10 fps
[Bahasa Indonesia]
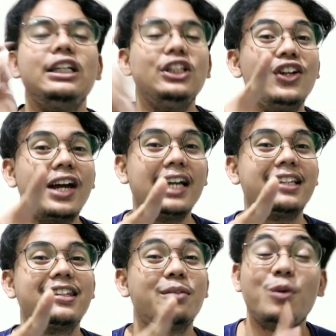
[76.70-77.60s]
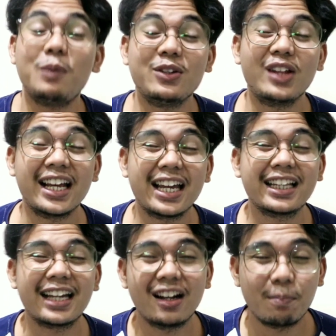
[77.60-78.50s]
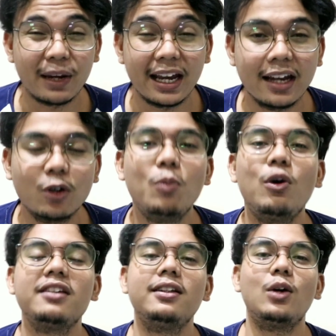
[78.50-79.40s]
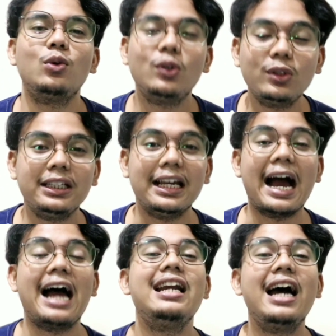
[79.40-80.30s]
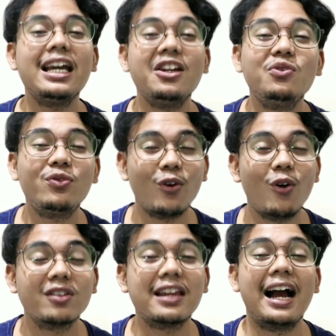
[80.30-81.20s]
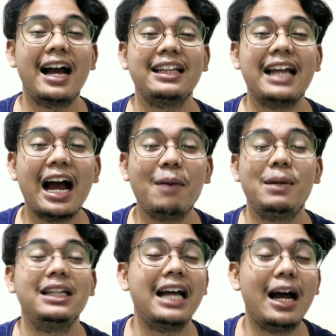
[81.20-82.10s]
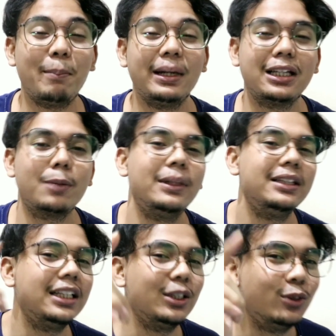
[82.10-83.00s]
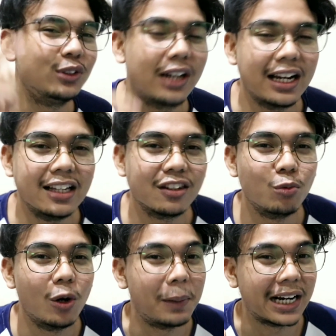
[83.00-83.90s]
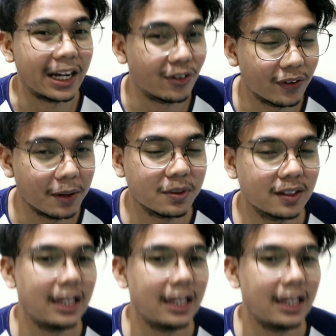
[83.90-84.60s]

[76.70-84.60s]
Yo guys, sebelum lanjut lagi ke TKP, gue mau ngasih tahu dulu nih, ada info sangat amat amat terpenting untuk kalian semua para FM.